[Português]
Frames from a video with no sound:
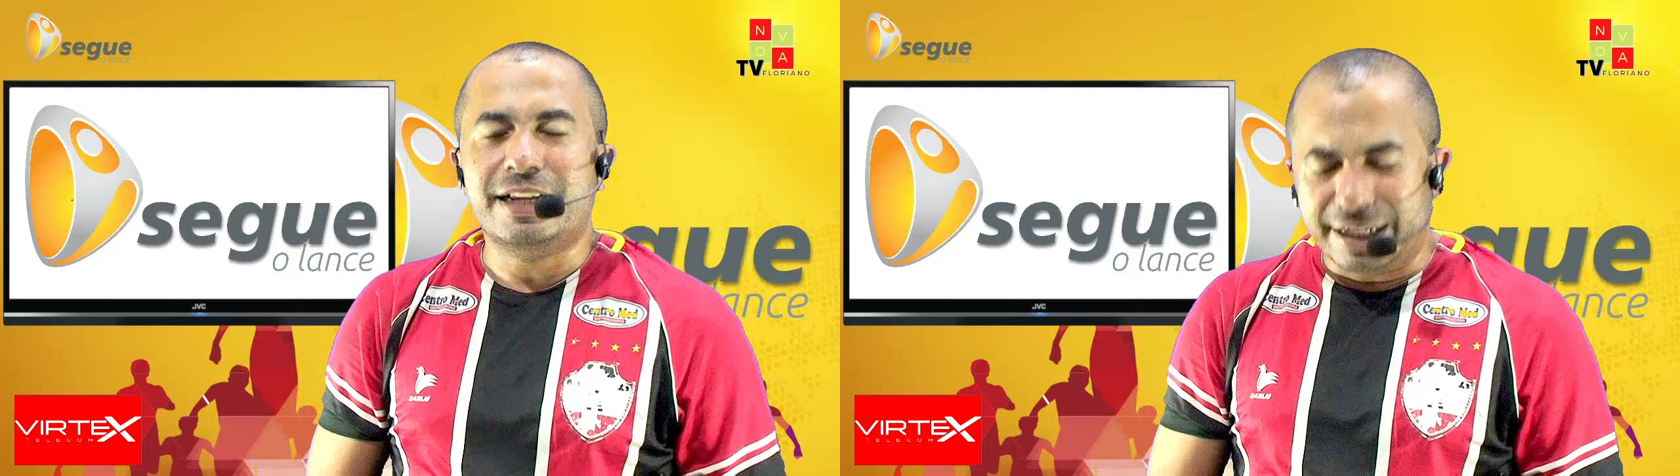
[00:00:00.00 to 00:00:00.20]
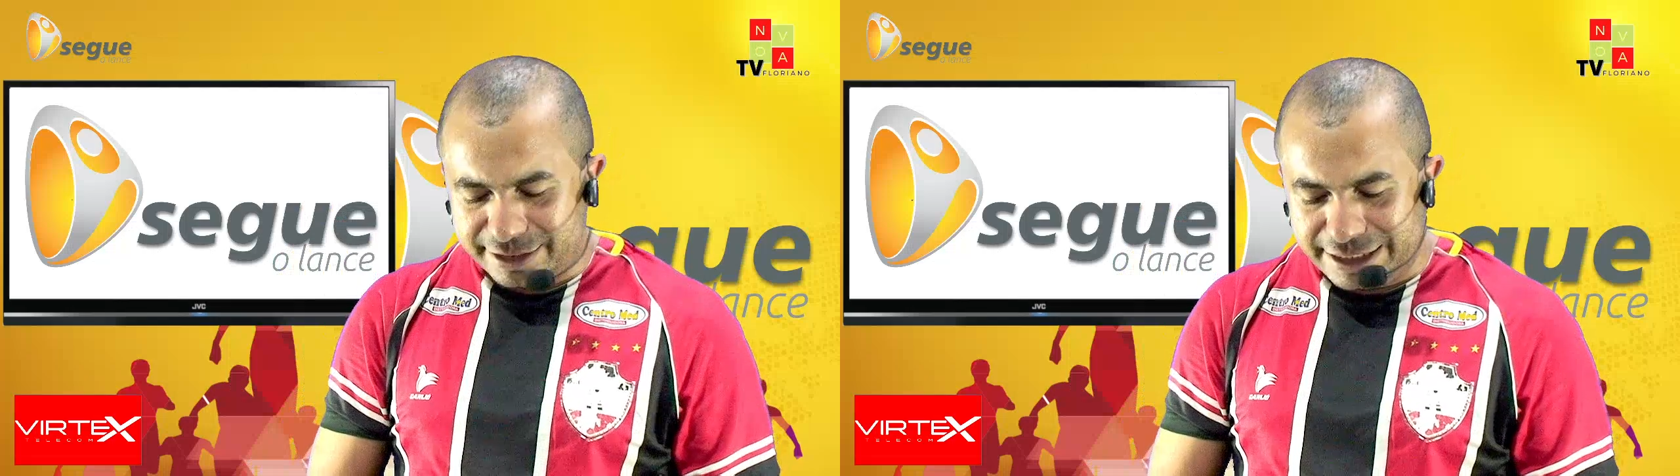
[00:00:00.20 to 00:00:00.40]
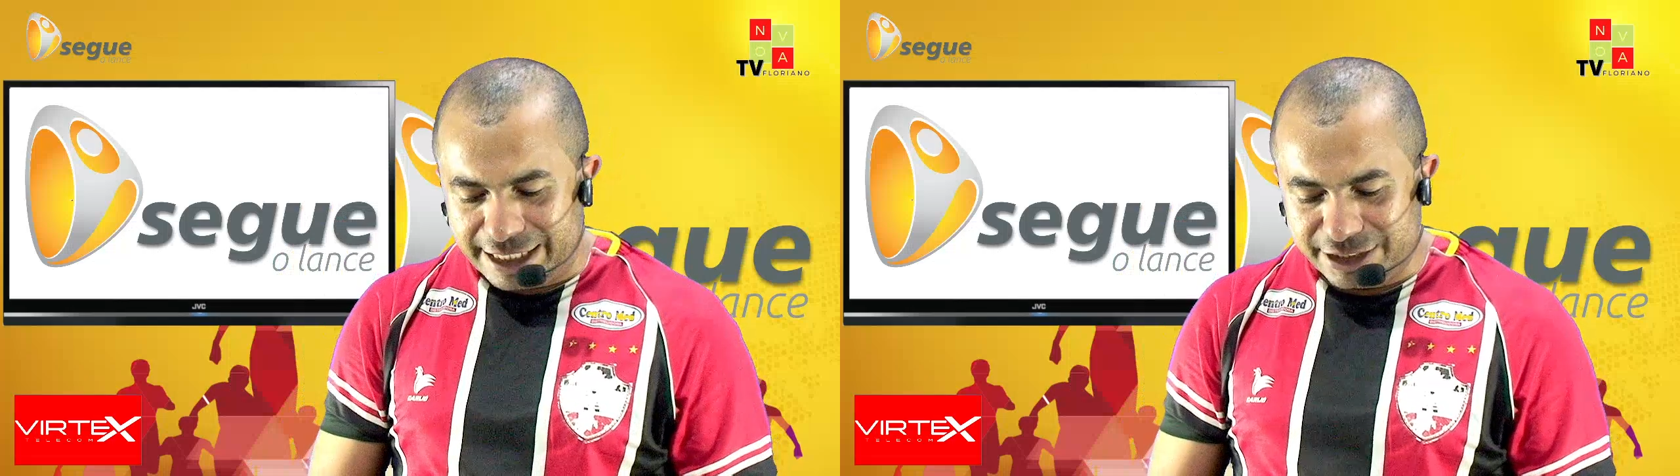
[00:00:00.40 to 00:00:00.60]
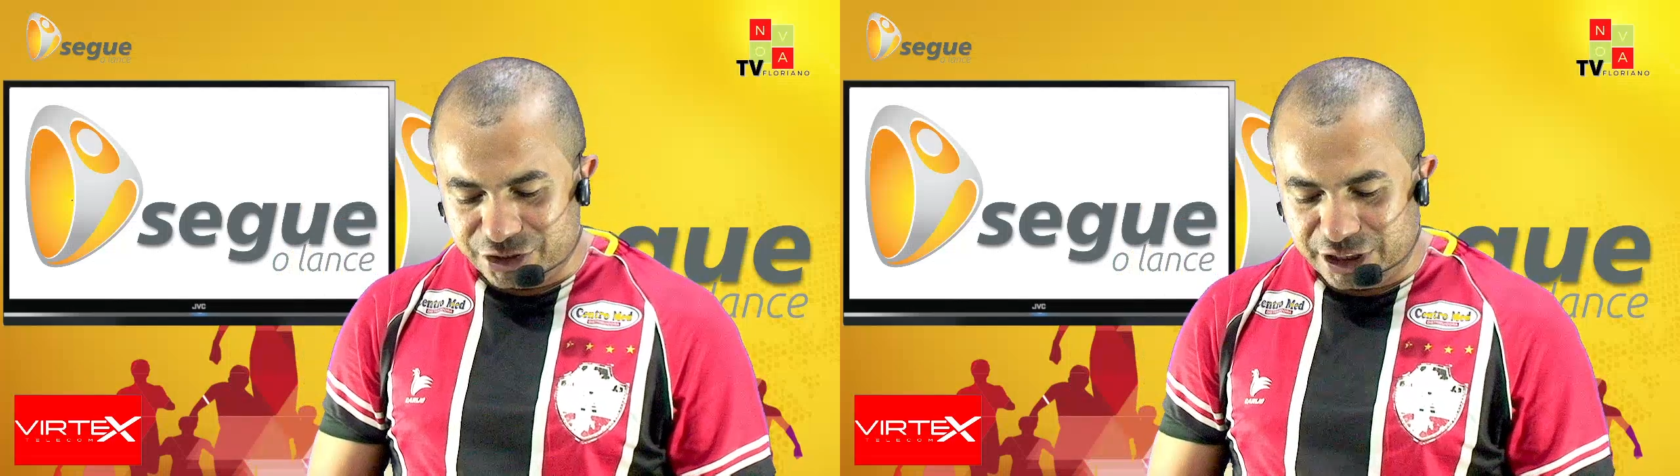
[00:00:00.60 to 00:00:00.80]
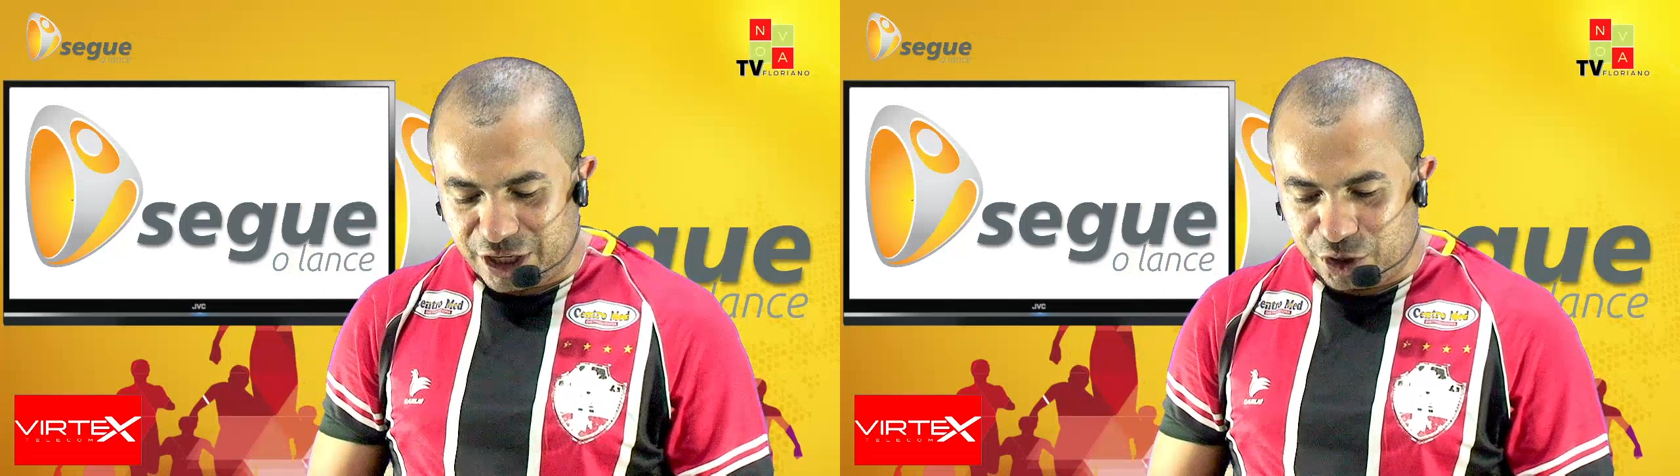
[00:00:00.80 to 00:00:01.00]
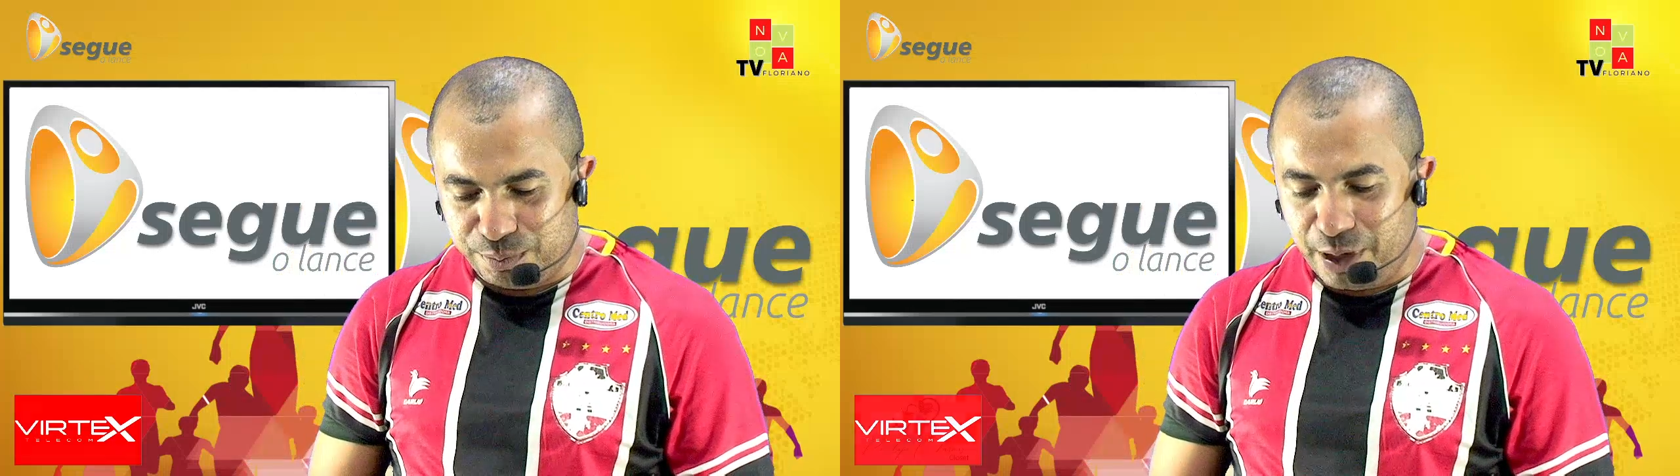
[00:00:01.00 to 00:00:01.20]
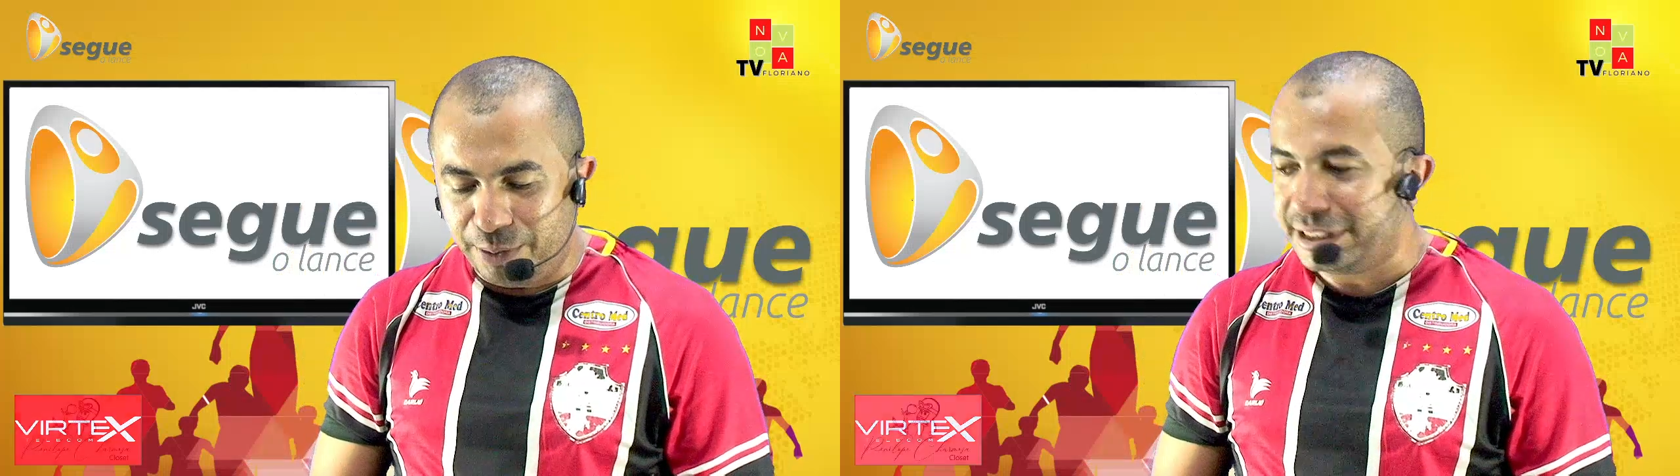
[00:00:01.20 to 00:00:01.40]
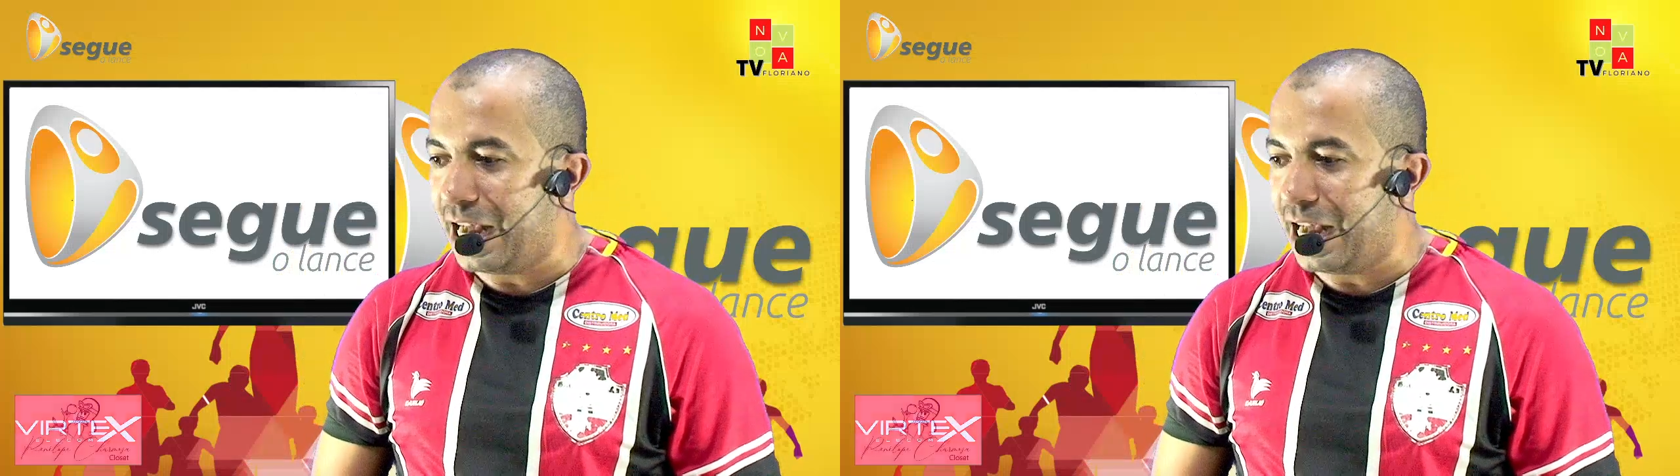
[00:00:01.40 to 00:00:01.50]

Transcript: A cidade de Angical do Piauí.